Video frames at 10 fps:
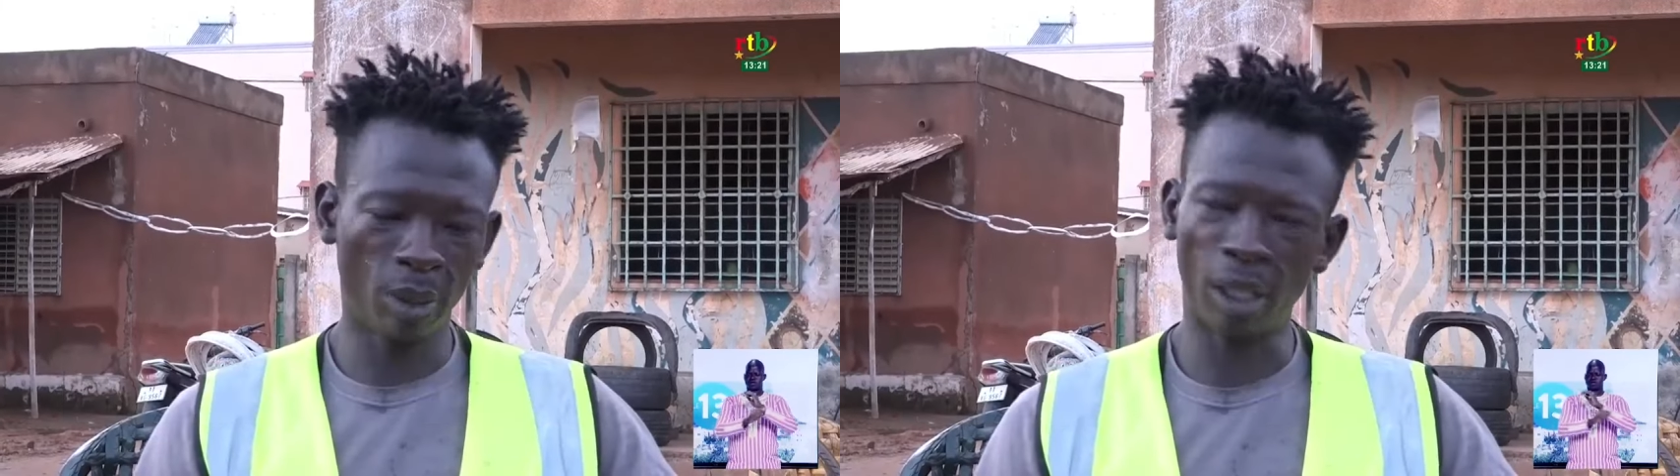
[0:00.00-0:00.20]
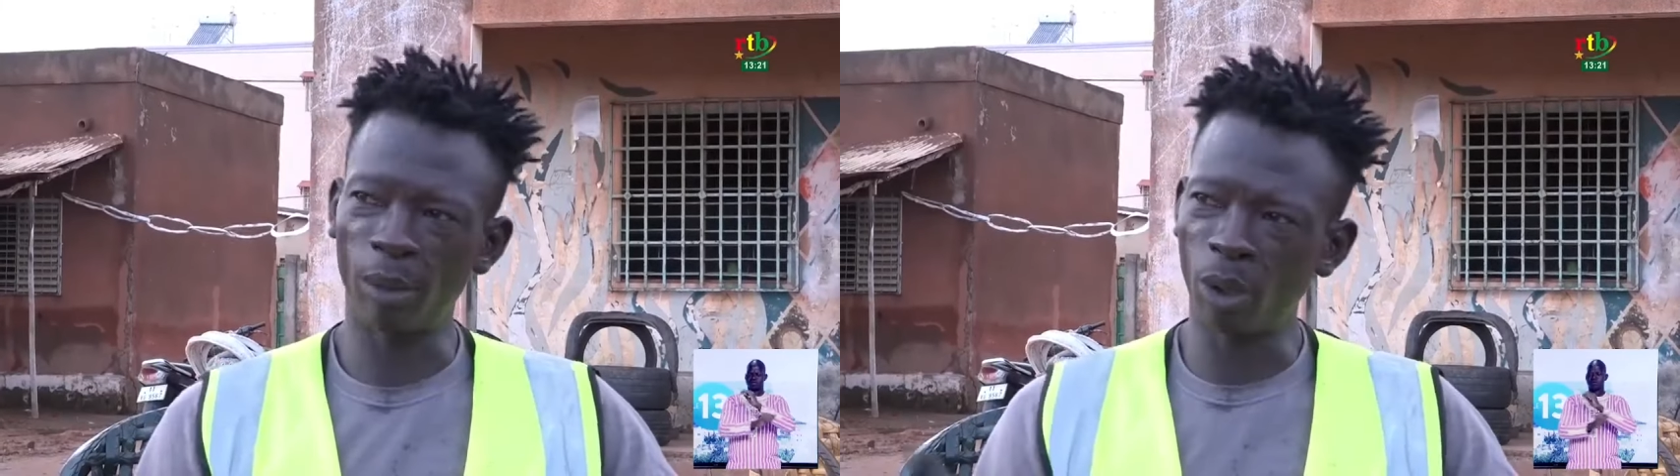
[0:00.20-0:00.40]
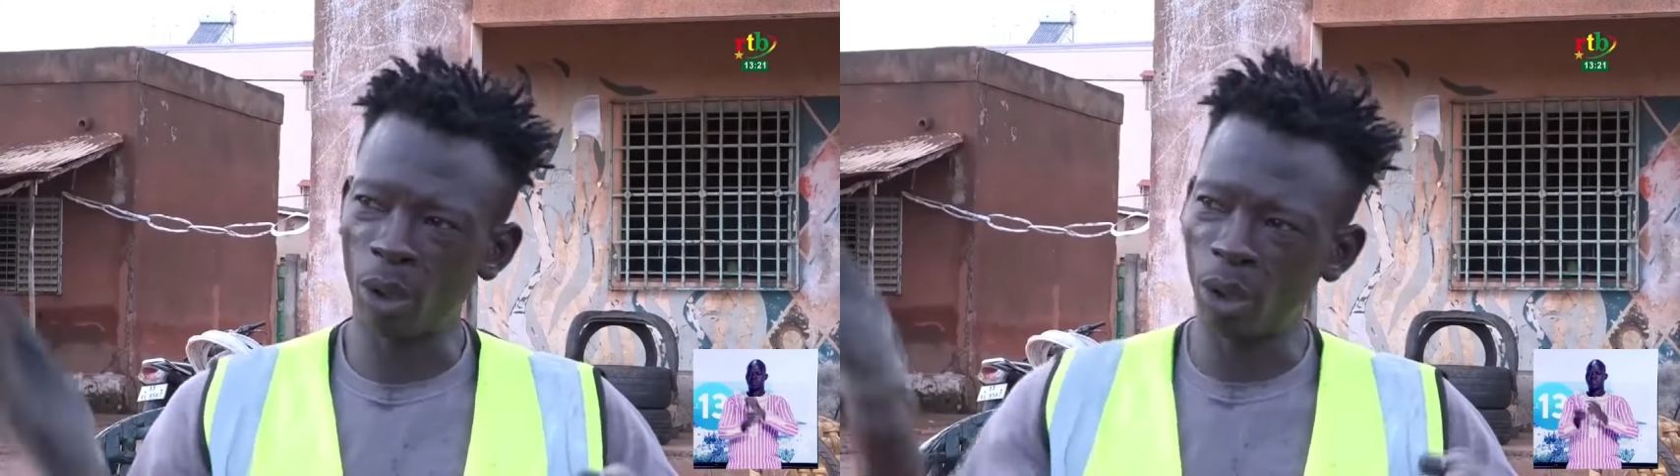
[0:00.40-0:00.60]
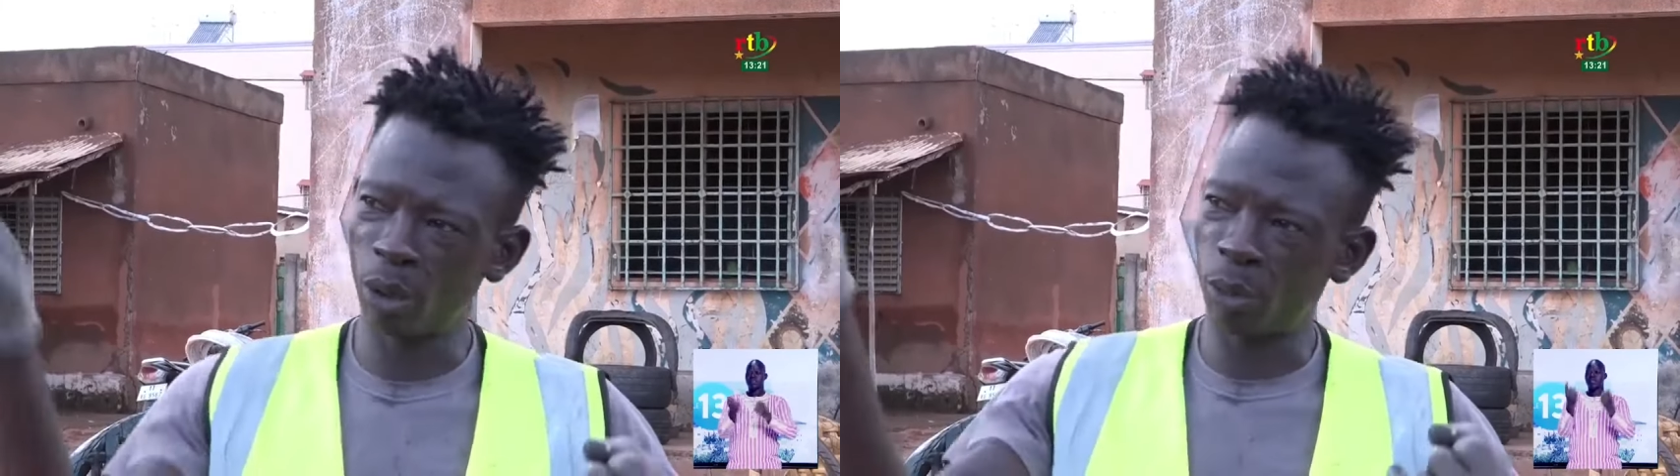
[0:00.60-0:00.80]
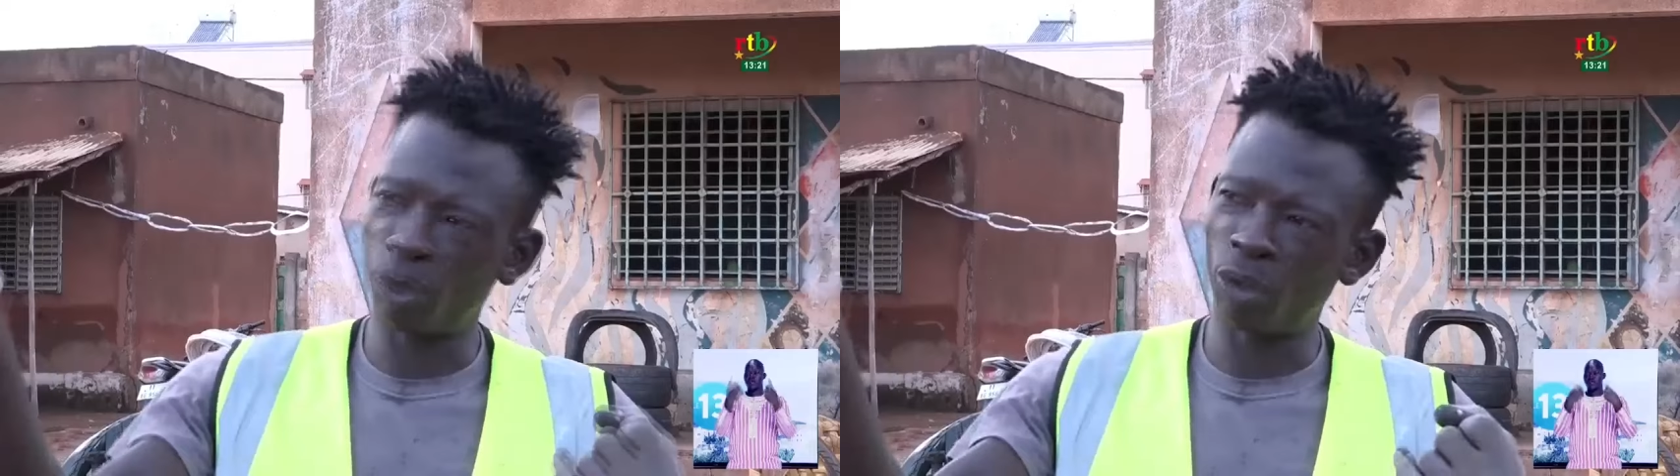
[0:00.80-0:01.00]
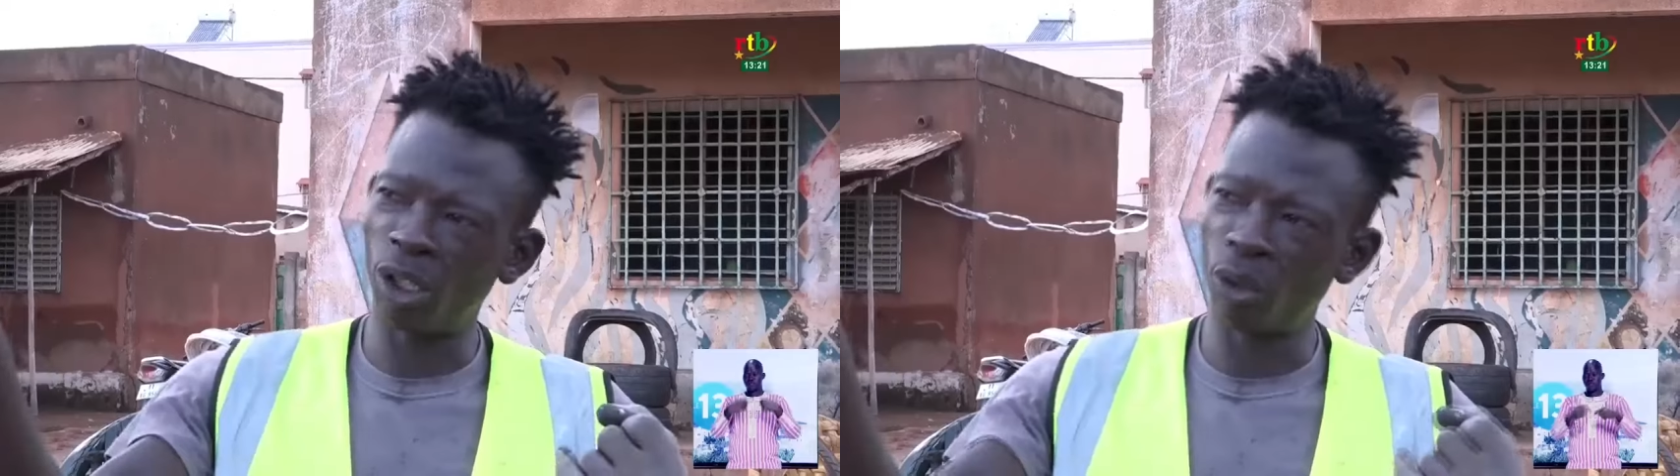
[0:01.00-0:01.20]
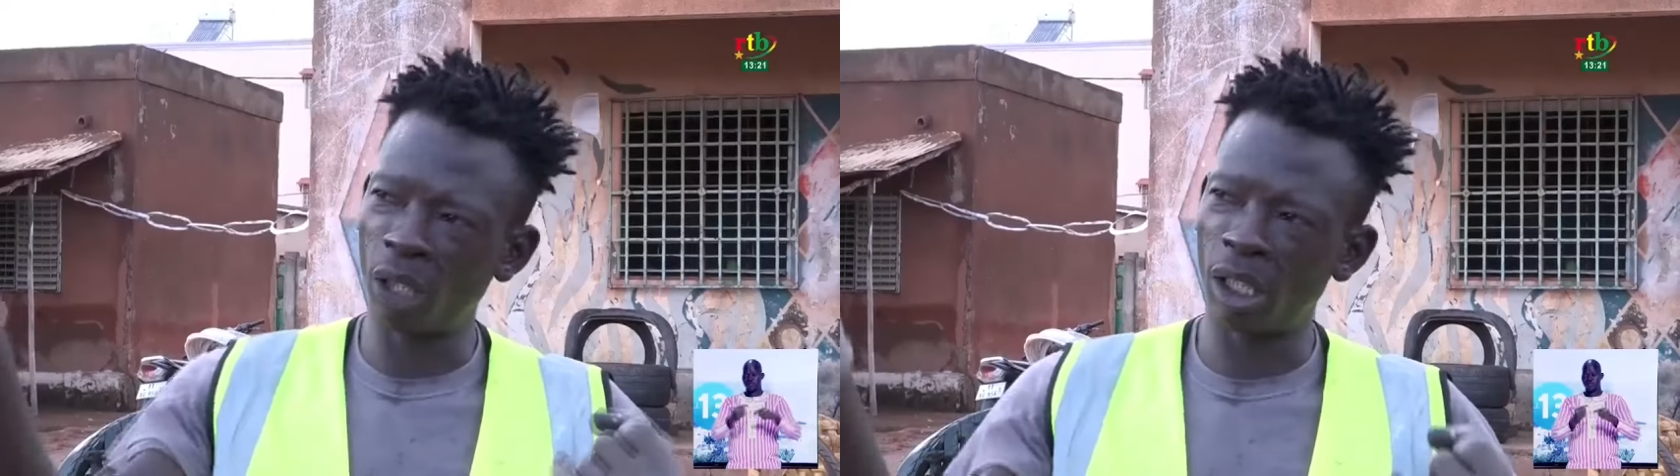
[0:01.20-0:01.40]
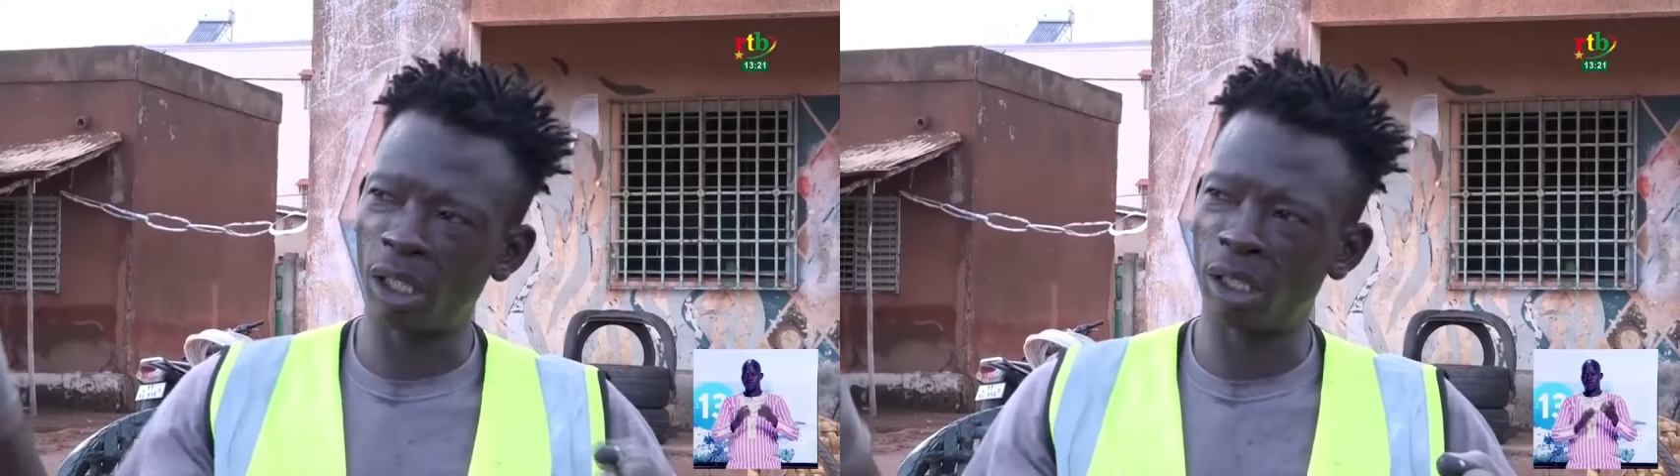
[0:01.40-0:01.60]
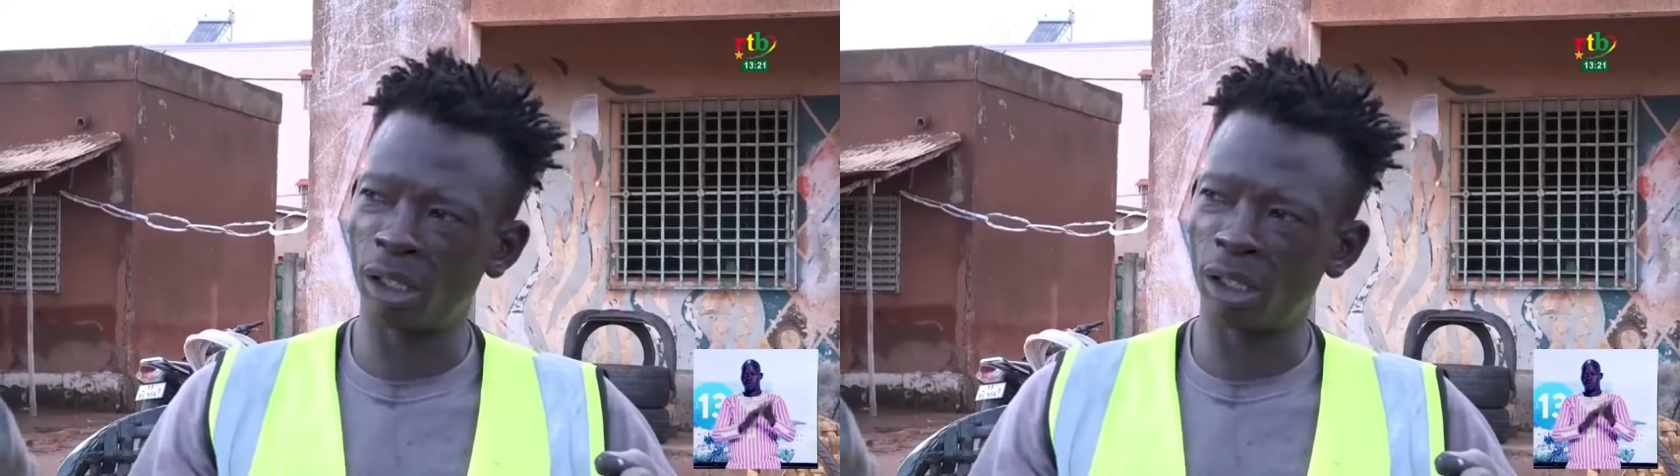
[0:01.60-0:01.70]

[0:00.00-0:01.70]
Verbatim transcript: par rapport, pour venir voir